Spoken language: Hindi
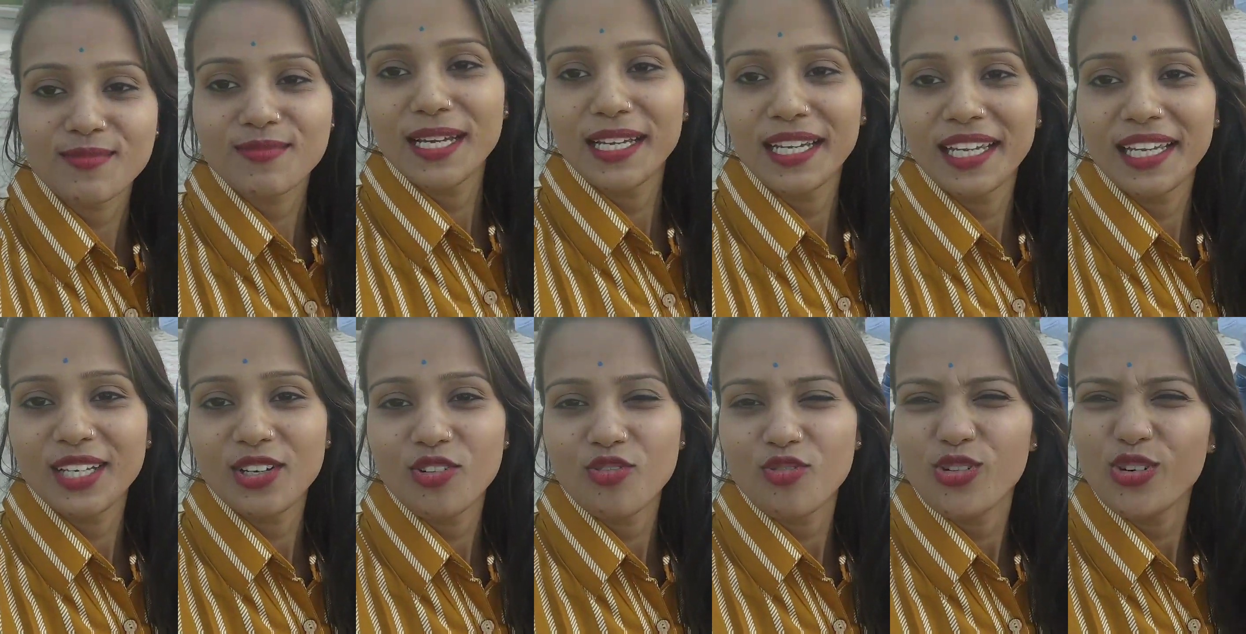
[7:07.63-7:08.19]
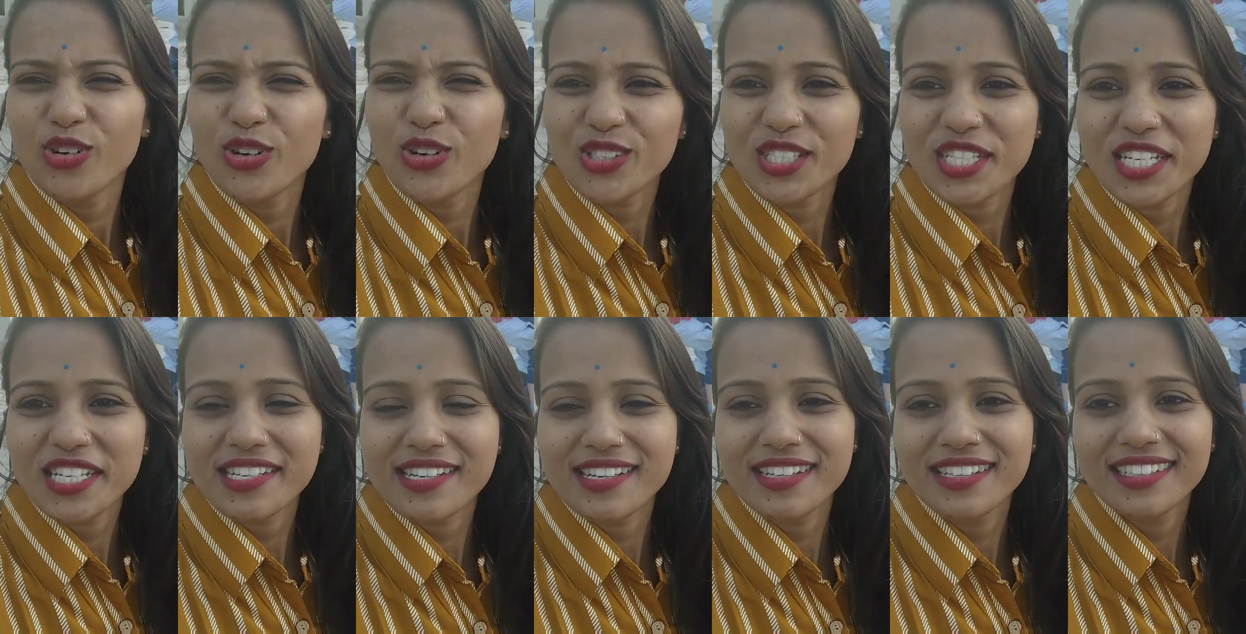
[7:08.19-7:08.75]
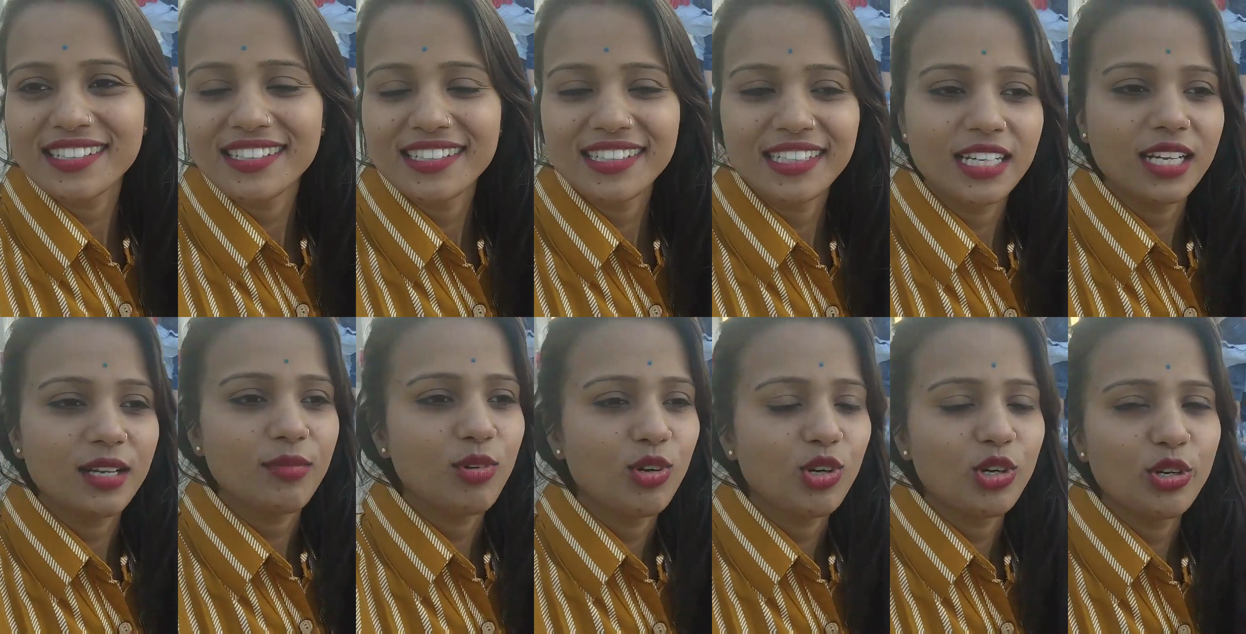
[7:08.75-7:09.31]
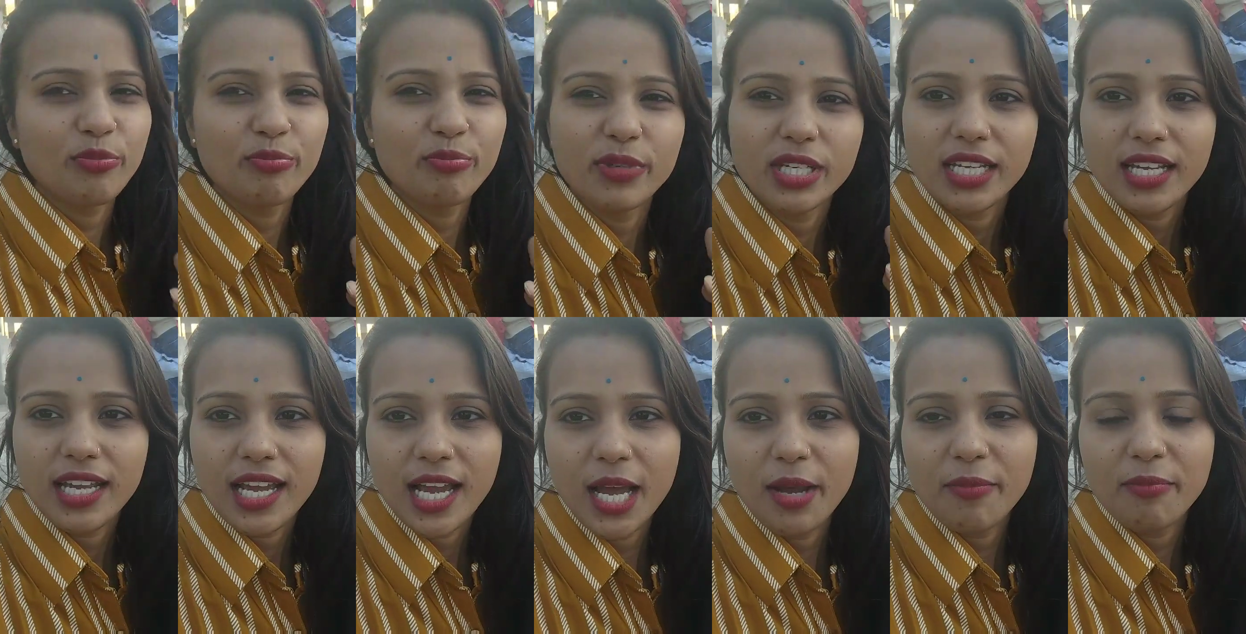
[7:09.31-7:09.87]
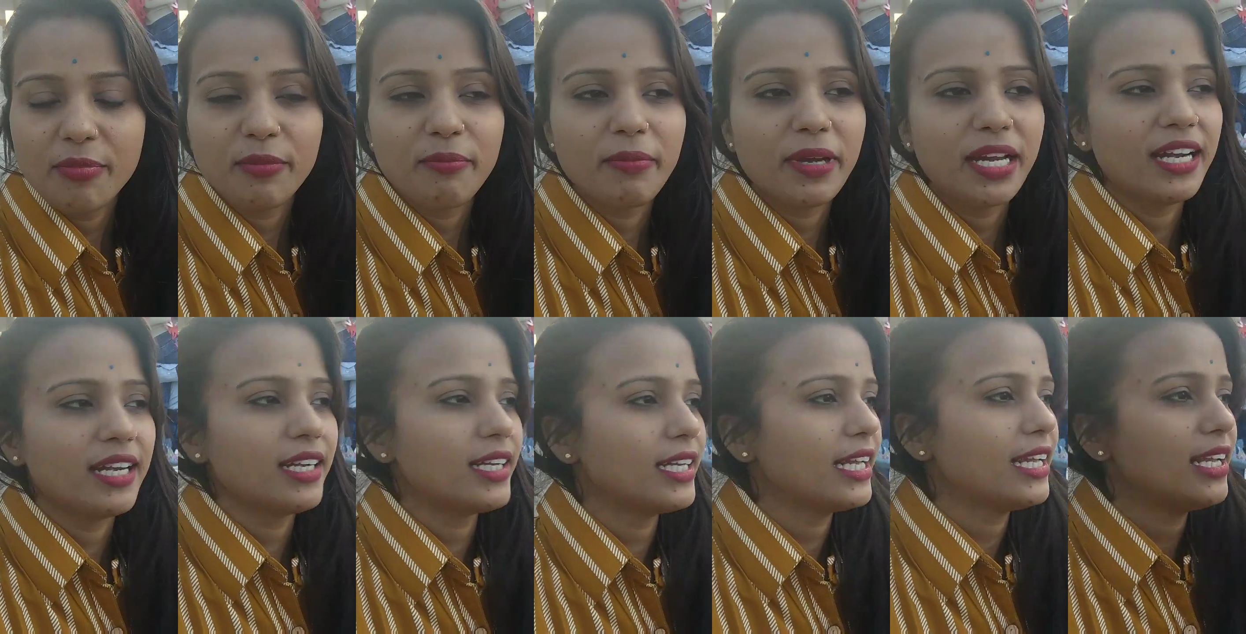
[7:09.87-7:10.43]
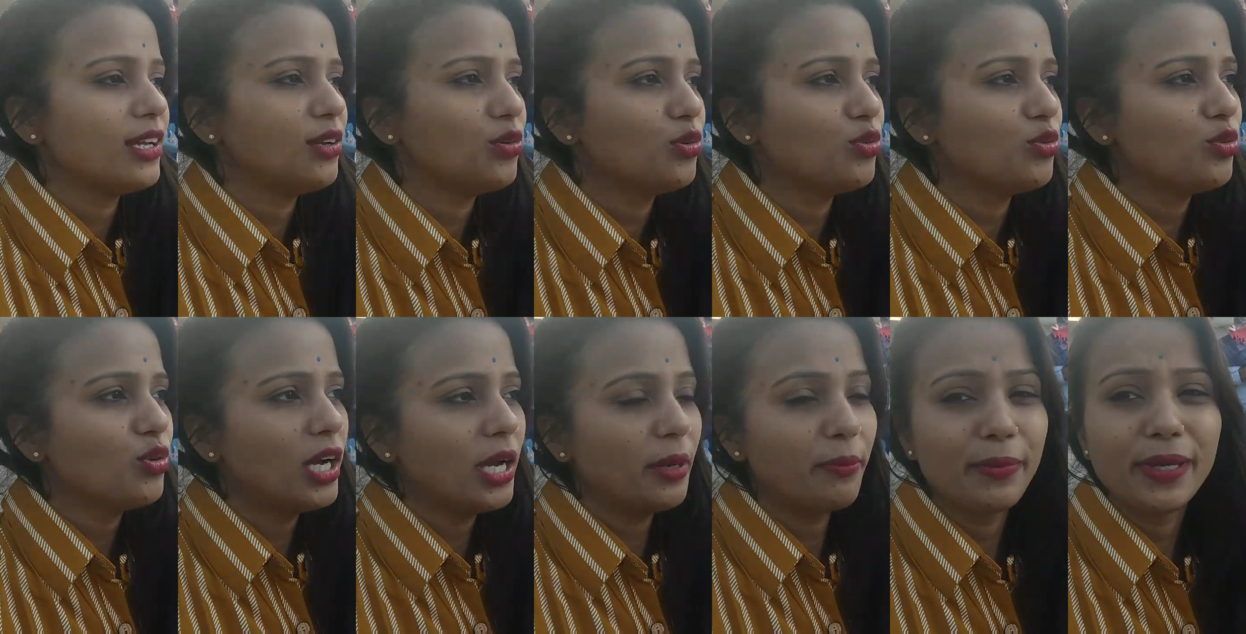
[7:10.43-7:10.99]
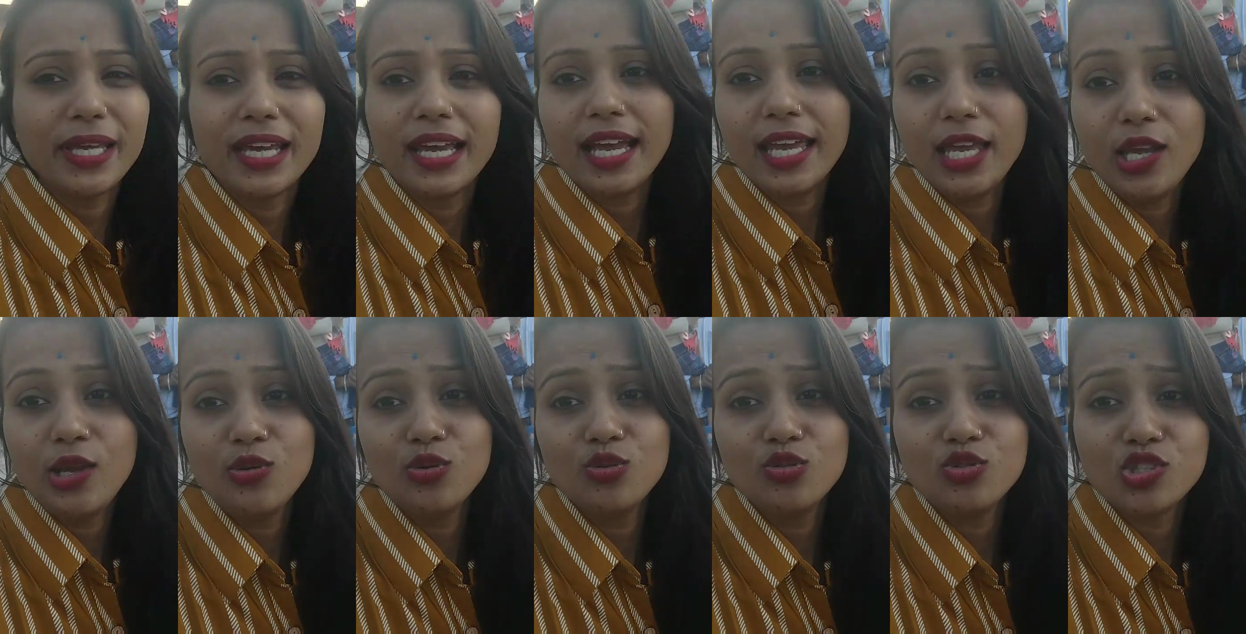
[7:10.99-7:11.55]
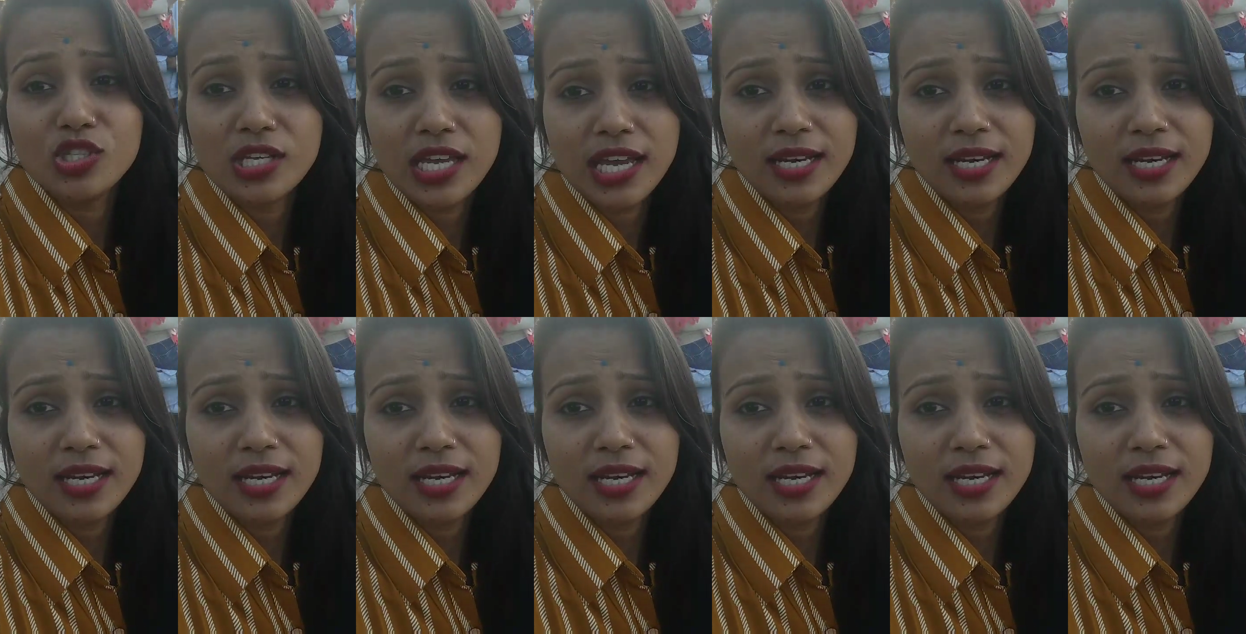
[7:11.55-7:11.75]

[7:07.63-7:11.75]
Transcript: लगे हैं फोटो सेशन करने में और मैं यहाँ पे बैठी हूँ अभी आई हूँ